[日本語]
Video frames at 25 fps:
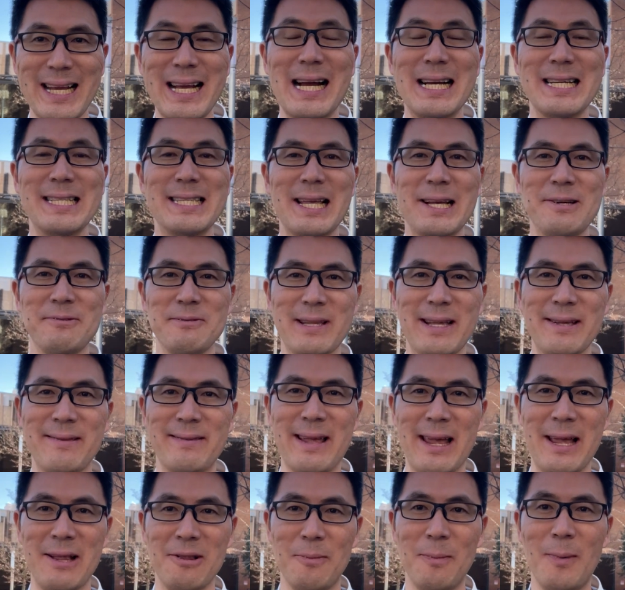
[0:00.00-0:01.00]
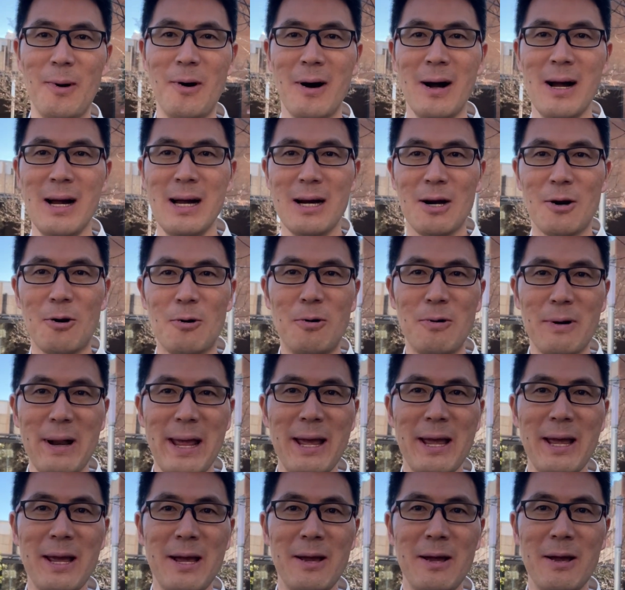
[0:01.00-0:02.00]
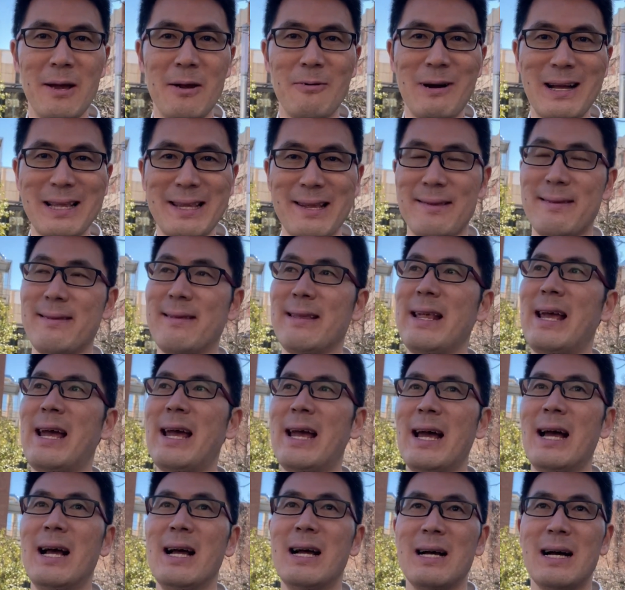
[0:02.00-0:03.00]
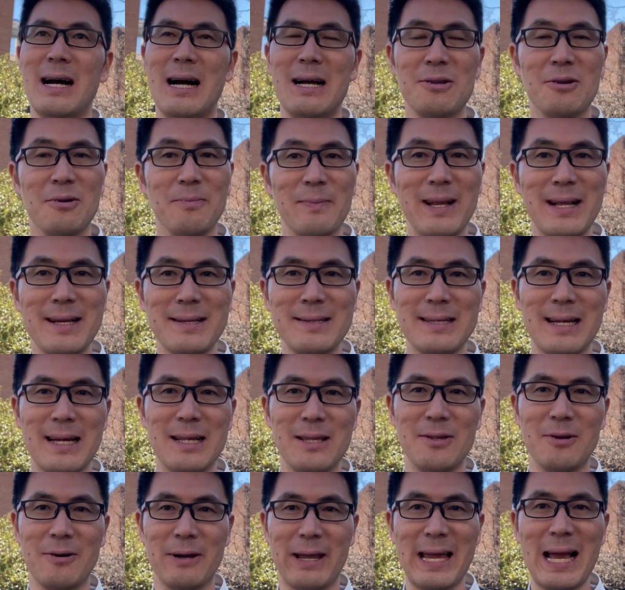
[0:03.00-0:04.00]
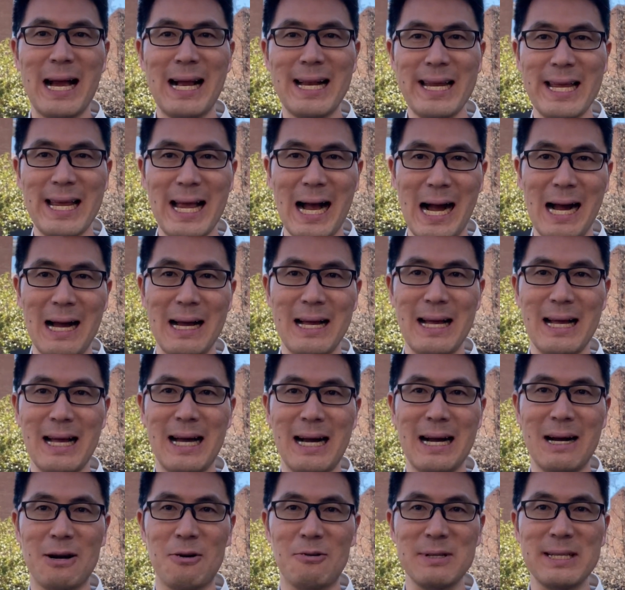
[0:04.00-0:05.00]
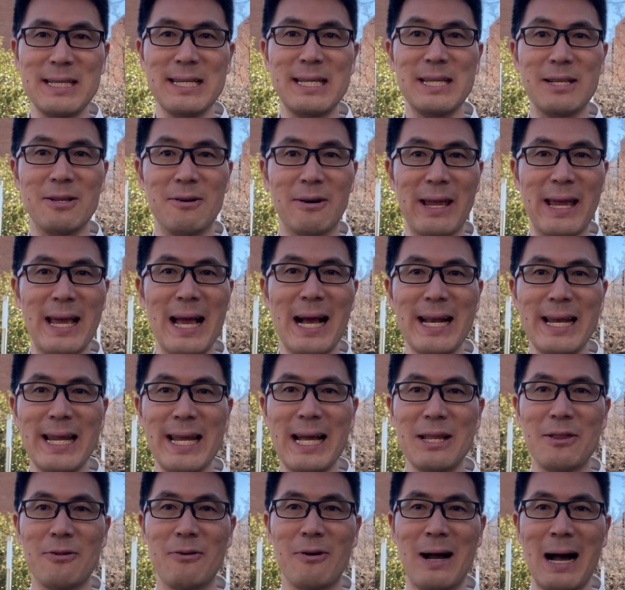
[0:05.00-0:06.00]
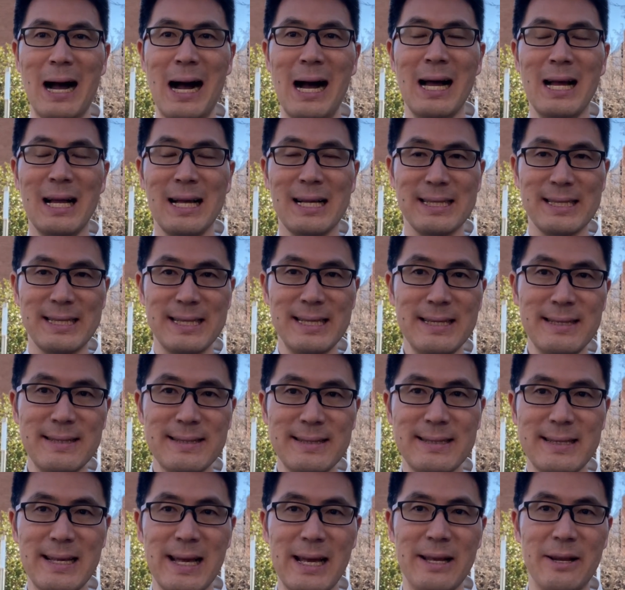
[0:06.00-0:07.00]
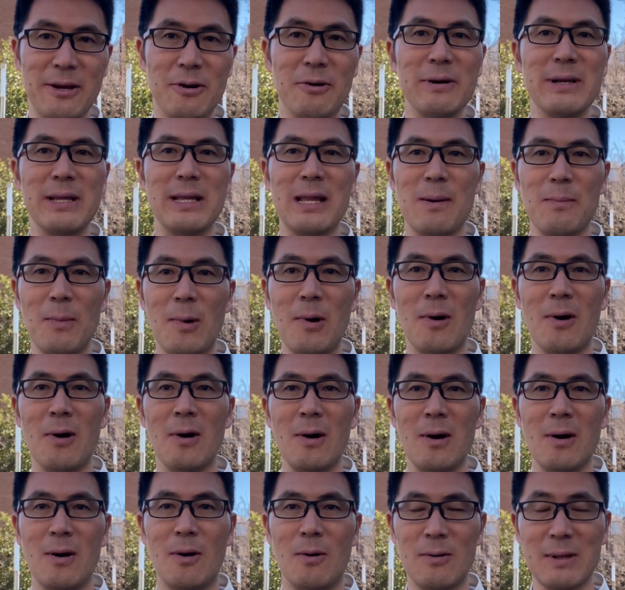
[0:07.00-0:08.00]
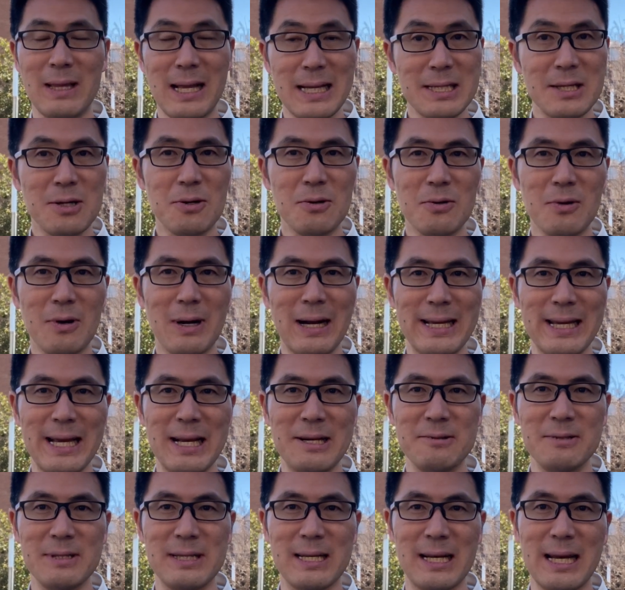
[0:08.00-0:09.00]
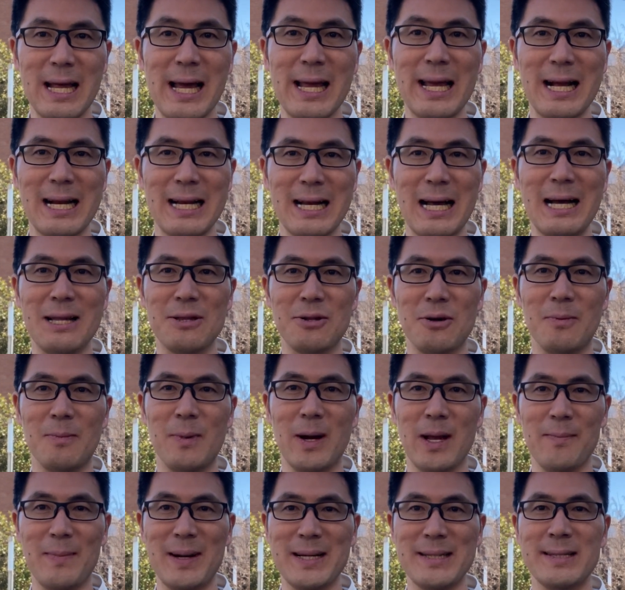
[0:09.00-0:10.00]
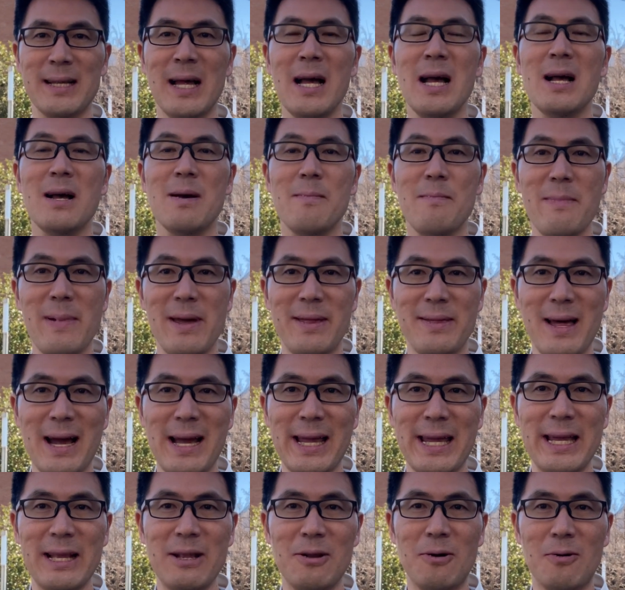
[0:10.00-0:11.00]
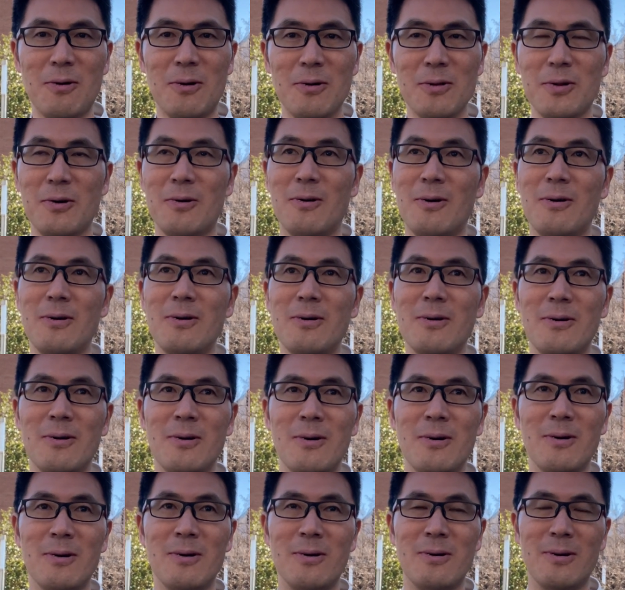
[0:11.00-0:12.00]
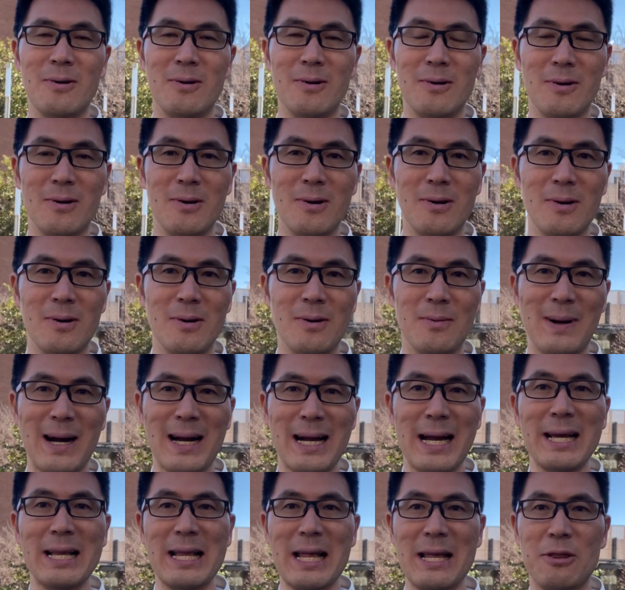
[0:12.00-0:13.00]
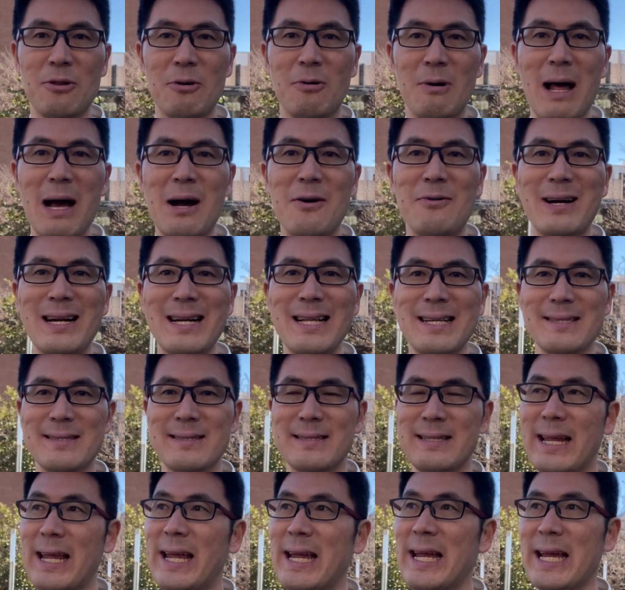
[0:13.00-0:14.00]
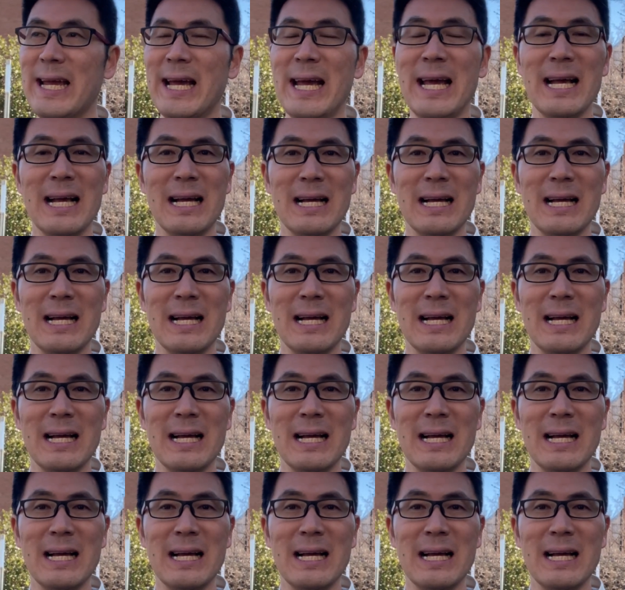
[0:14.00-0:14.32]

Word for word: 理解しているんですけれども、これはですね、あの皆さんのキャリア、あご自身のキャリアとか人生においても同じことが言えるんじゃないかなと思います。目先のことばかりにとらわれずに、